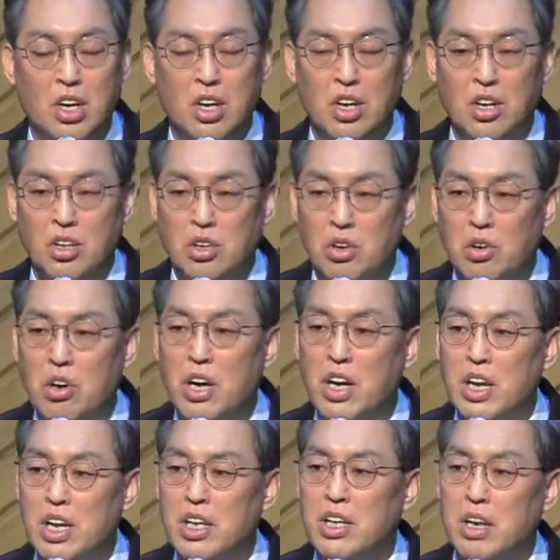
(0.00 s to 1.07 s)

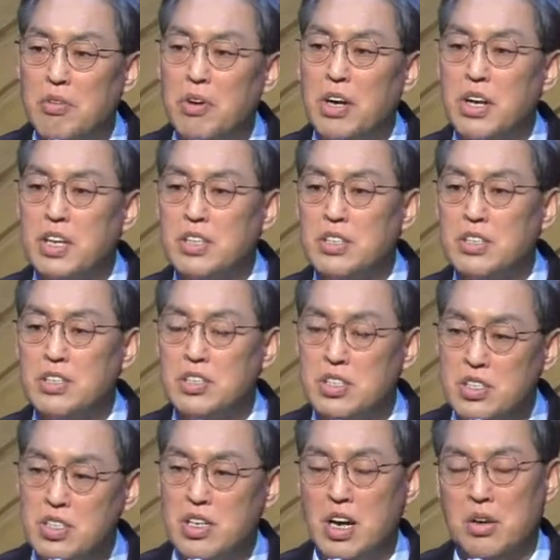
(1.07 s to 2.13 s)
노아의 때와 같이
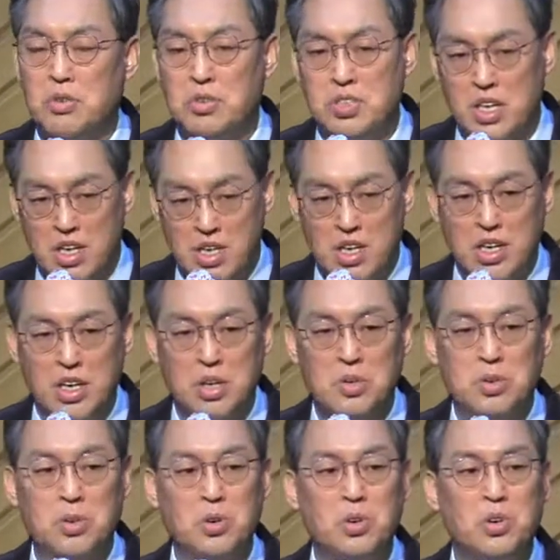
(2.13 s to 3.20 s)
시집가고
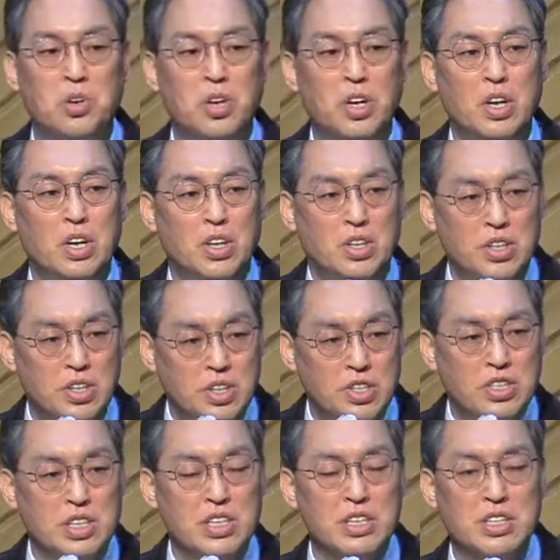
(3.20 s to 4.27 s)
장가가고 그
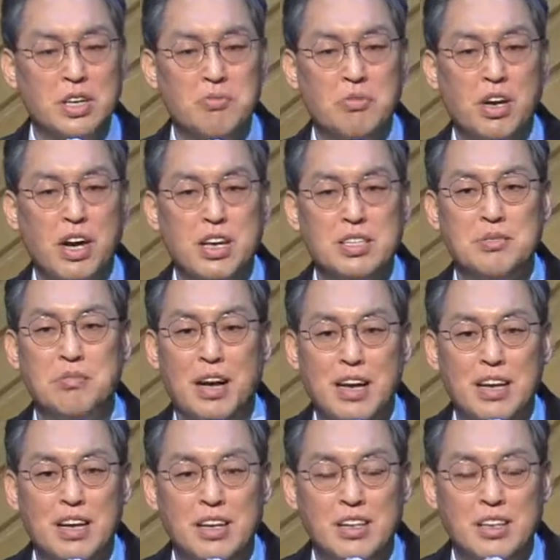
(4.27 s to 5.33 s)
일상의 삶을 하지
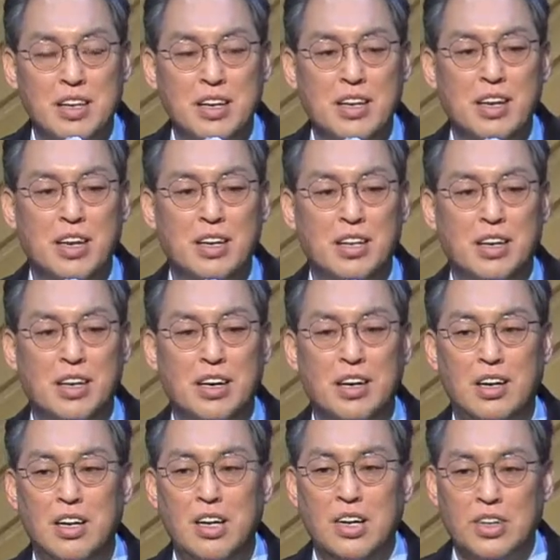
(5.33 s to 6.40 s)
말라는 얘기가 아니라
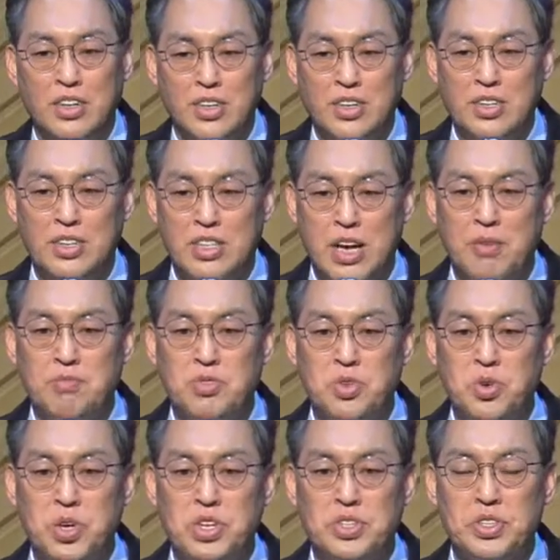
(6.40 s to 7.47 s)
그 삶
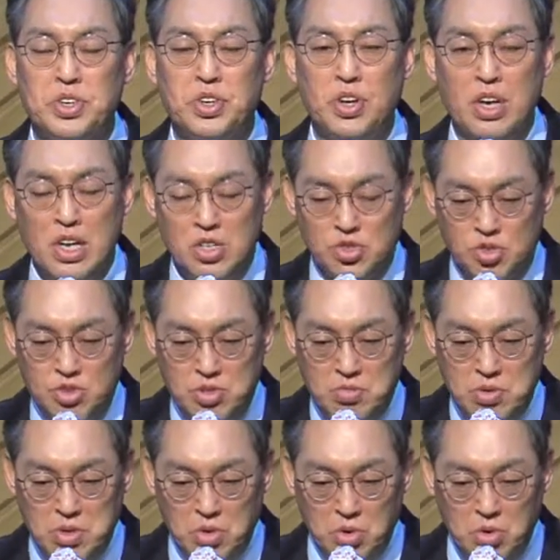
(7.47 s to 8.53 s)
속에서
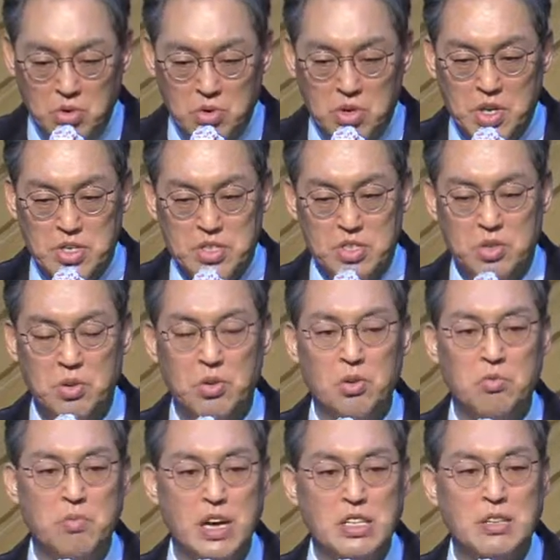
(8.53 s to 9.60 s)
주님이 오고 계시고
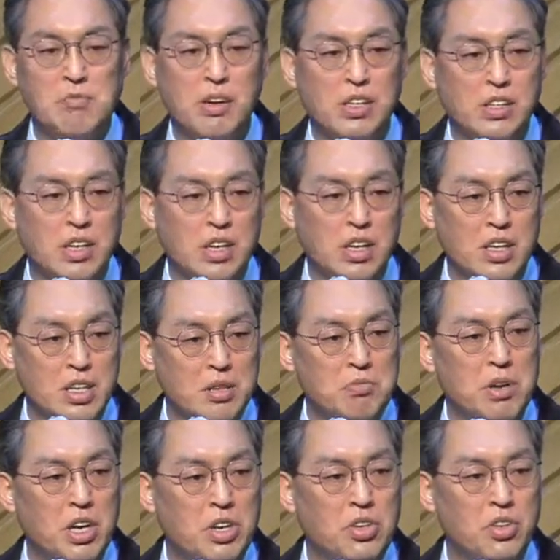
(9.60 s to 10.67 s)
마지막 때가
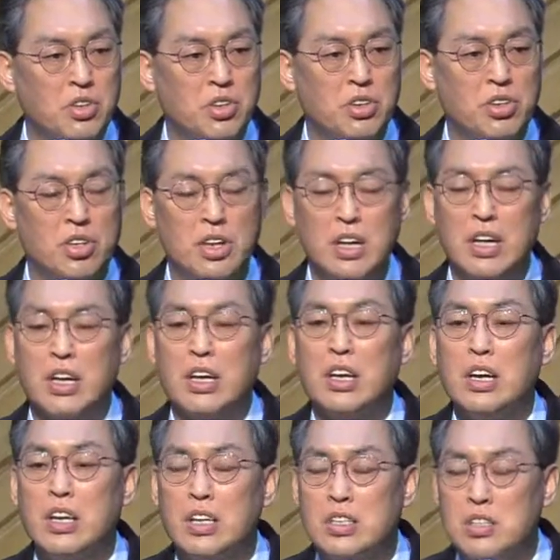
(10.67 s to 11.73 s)
임하는 것을
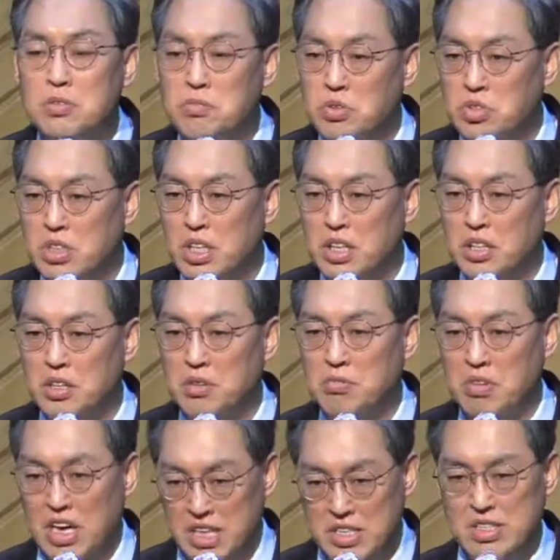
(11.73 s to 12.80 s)
깨닫지 못하는
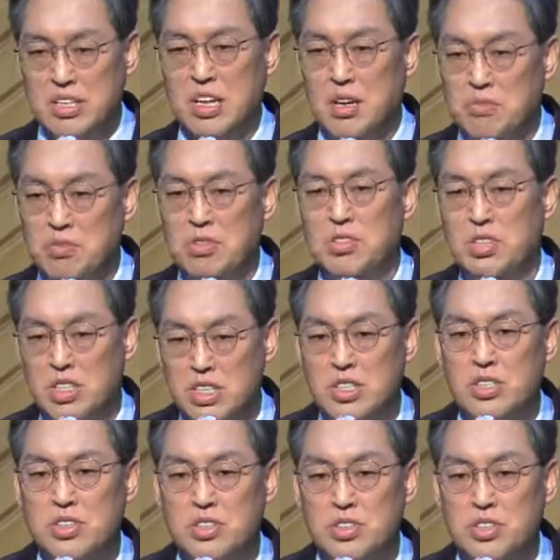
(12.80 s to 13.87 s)
많은 사람이 있을
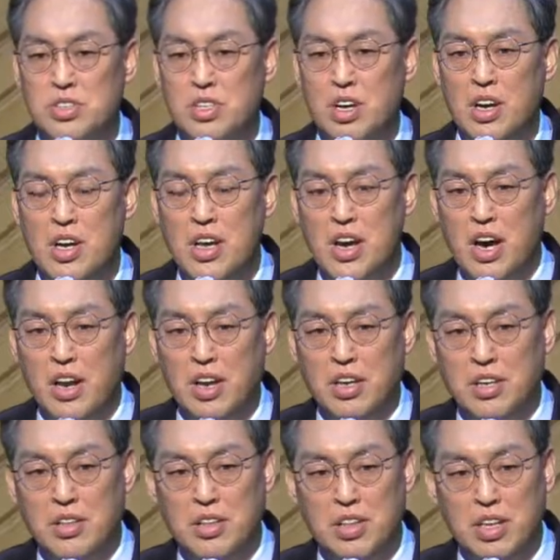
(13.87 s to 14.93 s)
것이다.
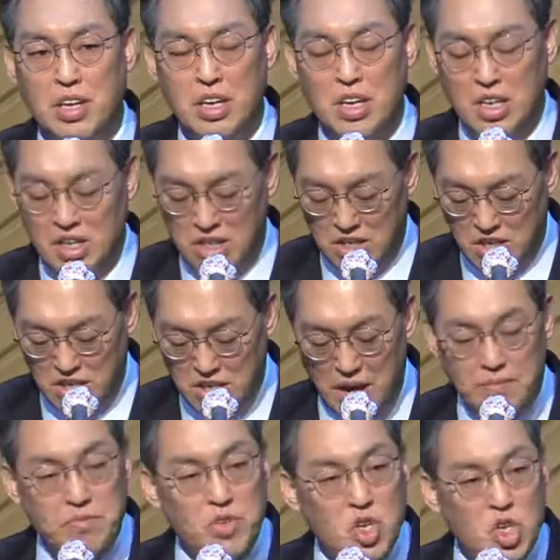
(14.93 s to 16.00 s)
하나는 이렇게
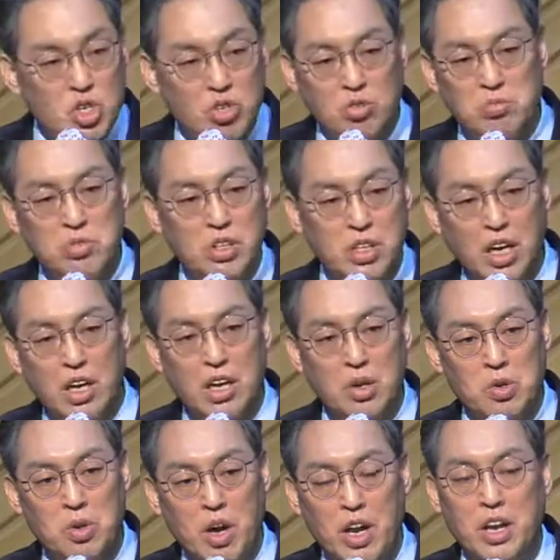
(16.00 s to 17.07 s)
남겨둠을
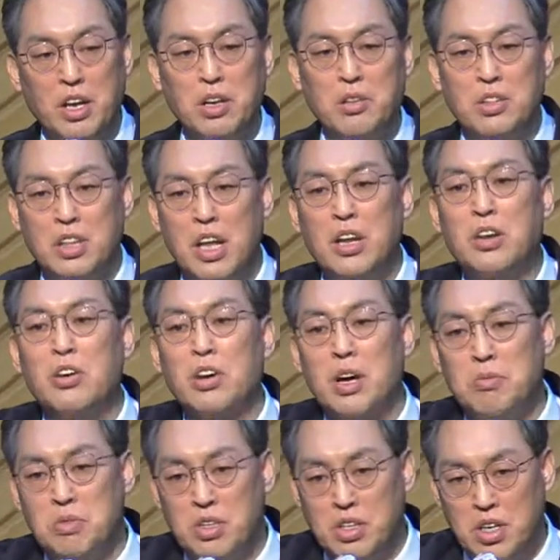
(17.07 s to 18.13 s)
당하고 하나는
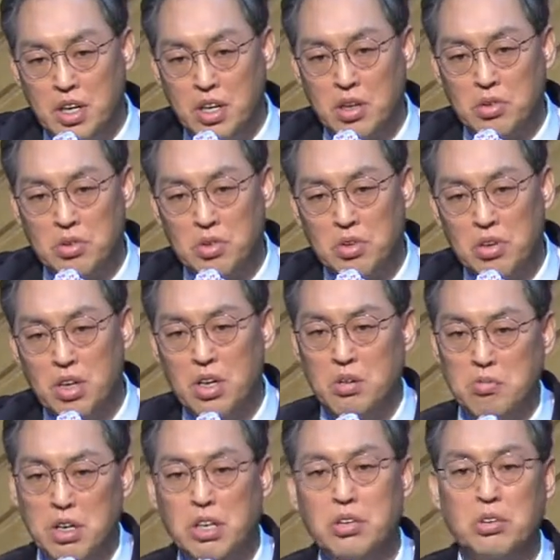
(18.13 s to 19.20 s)
데려감을 당하고
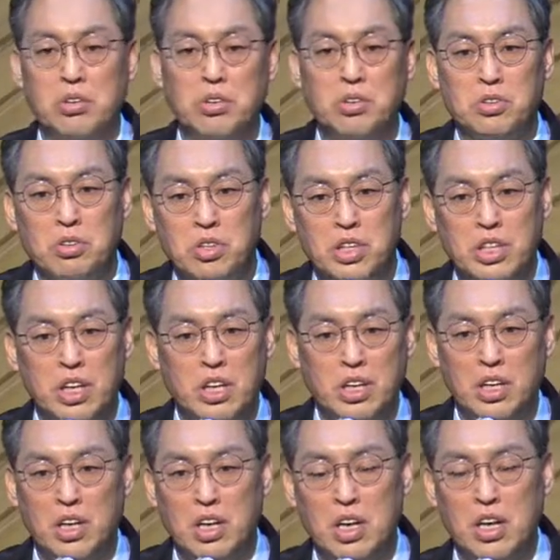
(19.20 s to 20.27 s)
맷돌을 돌리다가
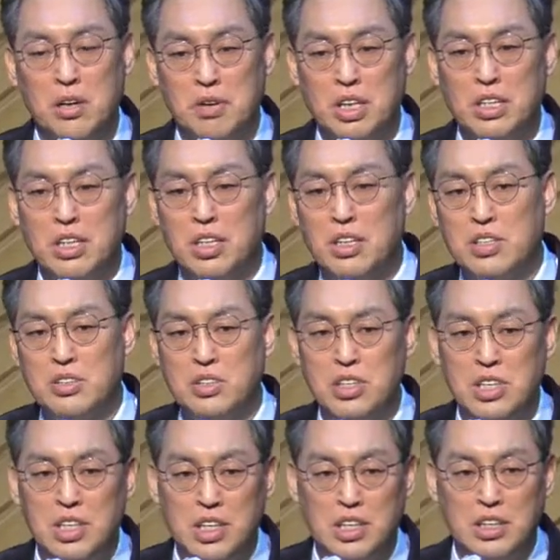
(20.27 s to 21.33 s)
밭에 가서
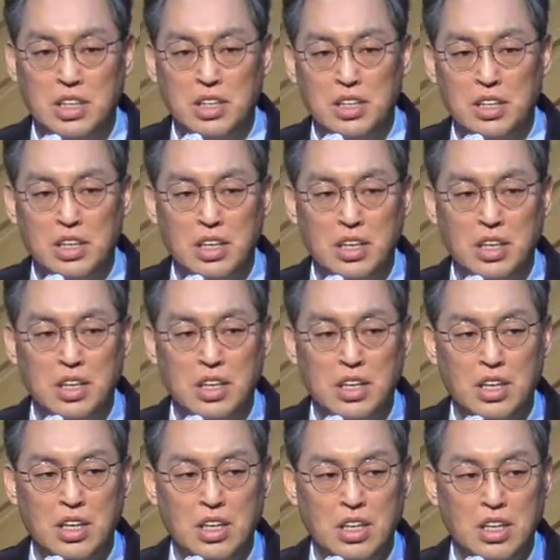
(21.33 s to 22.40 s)
일하다가
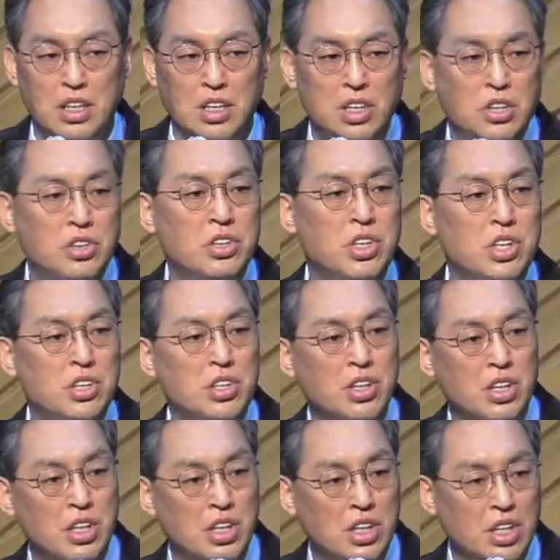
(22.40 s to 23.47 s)
이런
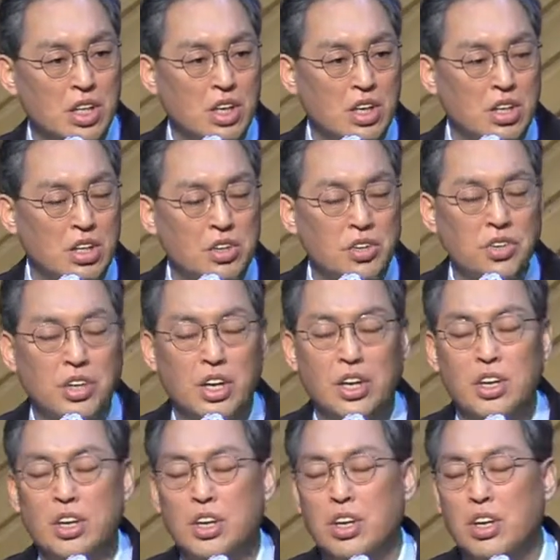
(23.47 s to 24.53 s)
일들이
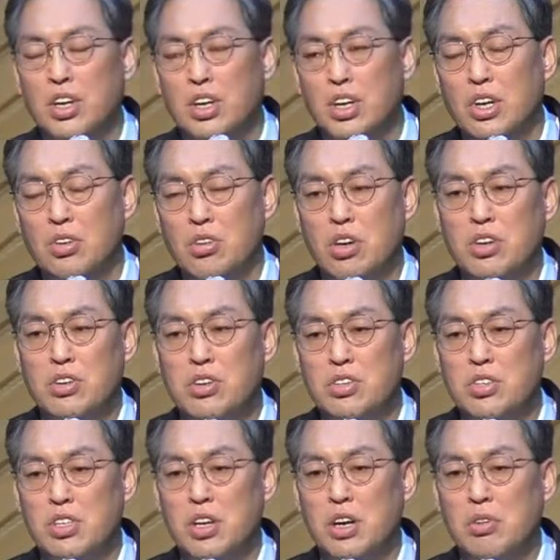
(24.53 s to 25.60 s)
일어나게 될
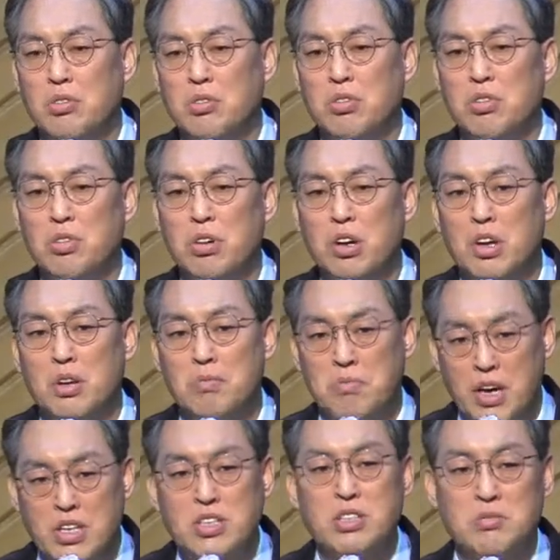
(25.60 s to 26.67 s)
것이라고
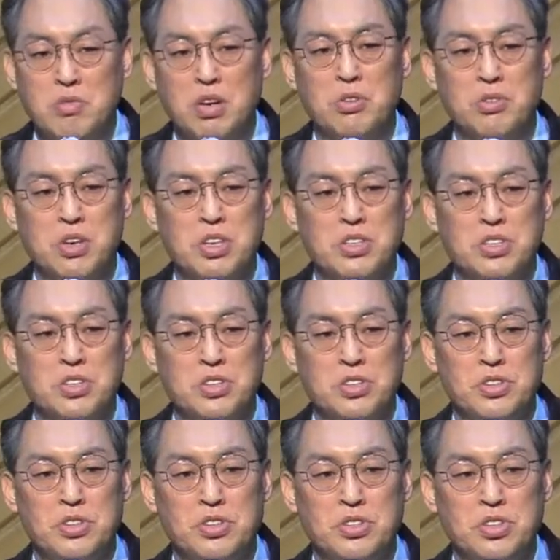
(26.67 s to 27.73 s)
말씀하고 계시는
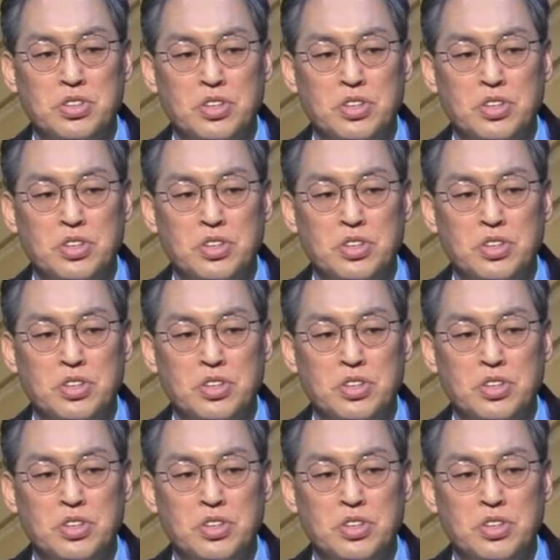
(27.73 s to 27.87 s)
거죠.